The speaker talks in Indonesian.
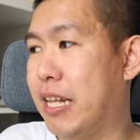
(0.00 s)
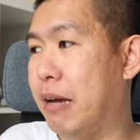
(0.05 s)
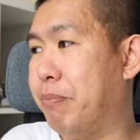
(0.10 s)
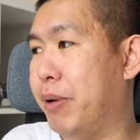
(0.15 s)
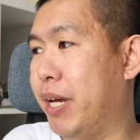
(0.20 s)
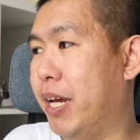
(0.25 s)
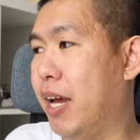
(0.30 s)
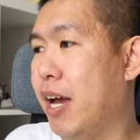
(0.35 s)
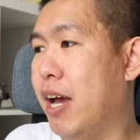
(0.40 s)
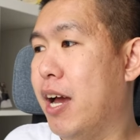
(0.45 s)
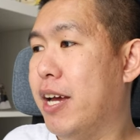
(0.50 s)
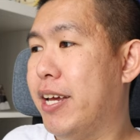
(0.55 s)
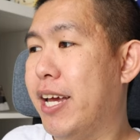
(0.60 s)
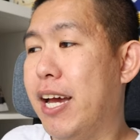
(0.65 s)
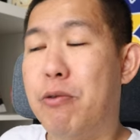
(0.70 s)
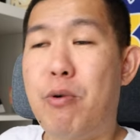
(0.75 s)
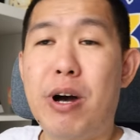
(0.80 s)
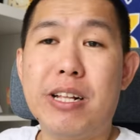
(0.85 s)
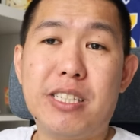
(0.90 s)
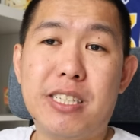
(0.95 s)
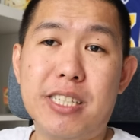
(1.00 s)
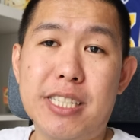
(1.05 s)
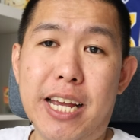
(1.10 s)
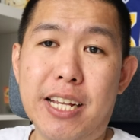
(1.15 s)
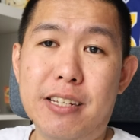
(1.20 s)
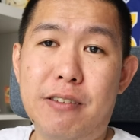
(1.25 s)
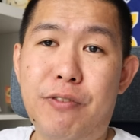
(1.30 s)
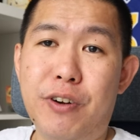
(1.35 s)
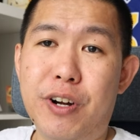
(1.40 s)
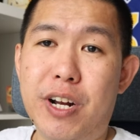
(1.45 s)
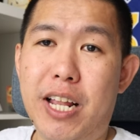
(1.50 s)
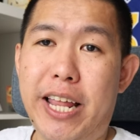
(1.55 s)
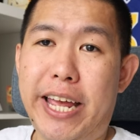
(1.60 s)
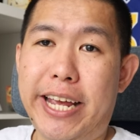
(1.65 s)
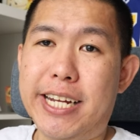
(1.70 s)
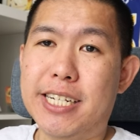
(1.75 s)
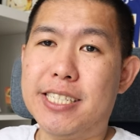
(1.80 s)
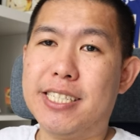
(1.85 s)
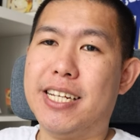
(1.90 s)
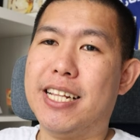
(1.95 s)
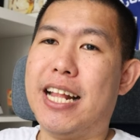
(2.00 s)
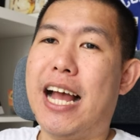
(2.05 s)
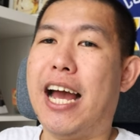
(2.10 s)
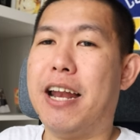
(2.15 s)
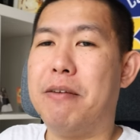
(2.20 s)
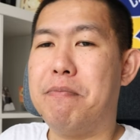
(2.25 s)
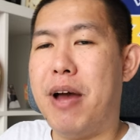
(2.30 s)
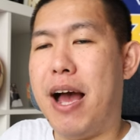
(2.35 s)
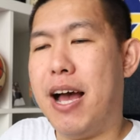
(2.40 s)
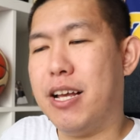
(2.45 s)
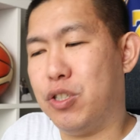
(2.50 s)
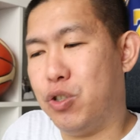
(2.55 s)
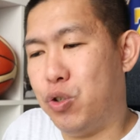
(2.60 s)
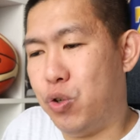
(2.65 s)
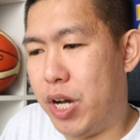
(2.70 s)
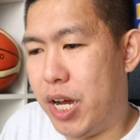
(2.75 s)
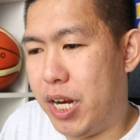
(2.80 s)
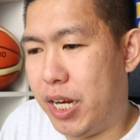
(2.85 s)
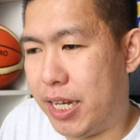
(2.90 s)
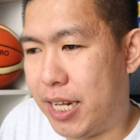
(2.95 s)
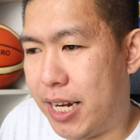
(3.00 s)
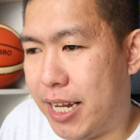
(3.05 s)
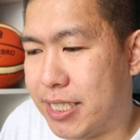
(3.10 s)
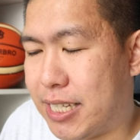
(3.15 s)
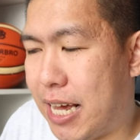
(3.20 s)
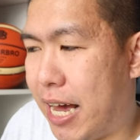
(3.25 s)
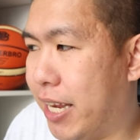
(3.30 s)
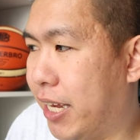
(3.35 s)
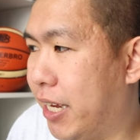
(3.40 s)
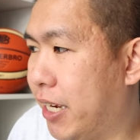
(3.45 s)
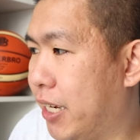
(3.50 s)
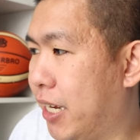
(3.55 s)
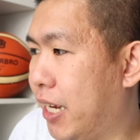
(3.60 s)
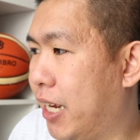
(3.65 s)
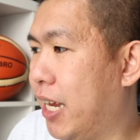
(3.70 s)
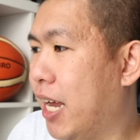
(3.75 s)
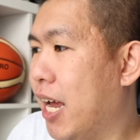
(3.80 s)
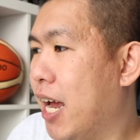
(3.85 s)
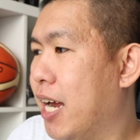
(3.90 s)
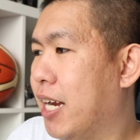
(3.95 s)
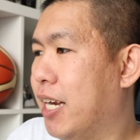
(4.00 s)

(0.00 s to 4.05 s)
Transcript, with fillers: Tapi ya yeah, what's next for the Lakers kita akan bahas juga di kelas hari ini.